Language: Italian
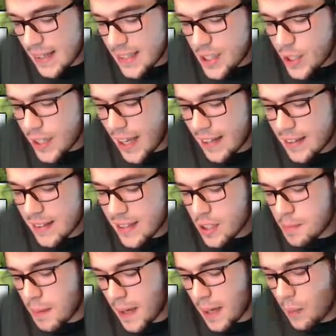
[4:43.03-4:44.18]
i giganti gli
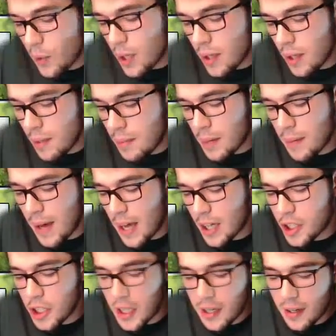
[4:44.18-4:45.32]
spaccamure del
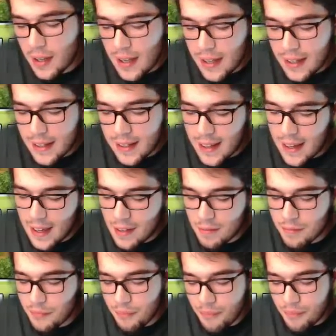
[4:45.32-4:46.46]
barbarcer che
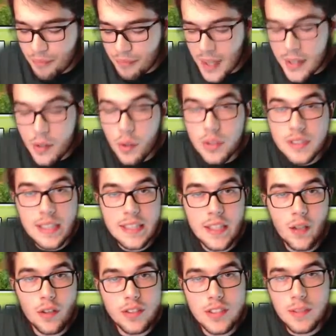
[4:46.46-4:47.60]
mh, mm, eh, nonostante
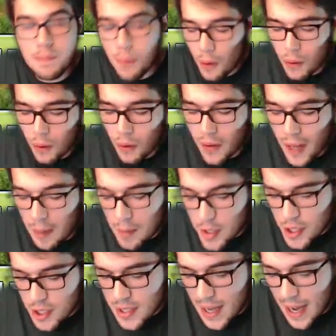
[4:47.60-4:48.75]
costi poco, è
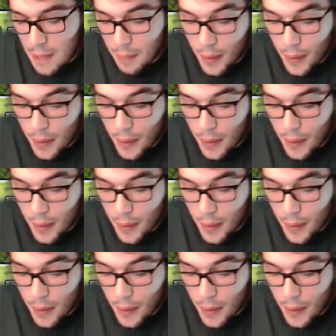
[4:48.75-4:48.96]
micidiale.